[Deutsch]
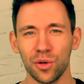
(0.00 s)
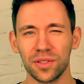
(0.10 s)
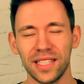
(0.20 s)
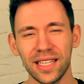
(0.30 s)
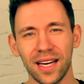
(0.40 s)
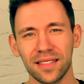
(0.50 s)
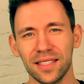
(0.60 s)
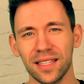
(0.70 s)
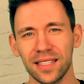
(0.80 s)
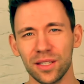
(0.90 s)
und jeder hat
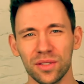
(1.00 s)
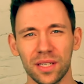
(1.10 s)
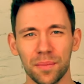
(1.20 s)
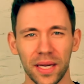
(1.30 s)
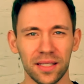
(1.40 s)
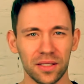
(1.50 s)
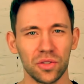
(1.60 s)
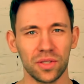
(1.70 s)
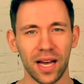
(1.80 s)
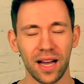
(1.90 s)
sicherlich auch sein Päckchen
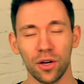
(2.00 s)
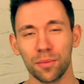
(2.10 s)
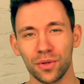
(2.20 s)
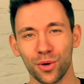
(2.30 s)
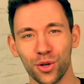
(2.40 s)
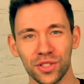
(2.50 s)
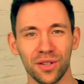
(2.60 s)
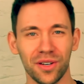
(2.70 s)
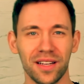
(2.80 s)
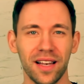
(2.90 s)
zu tragen, ob
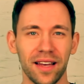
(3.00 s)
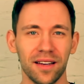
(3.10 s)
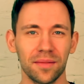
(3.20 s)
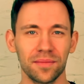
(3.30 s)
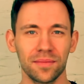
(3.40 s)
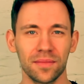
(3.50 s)
größer oder kleiner.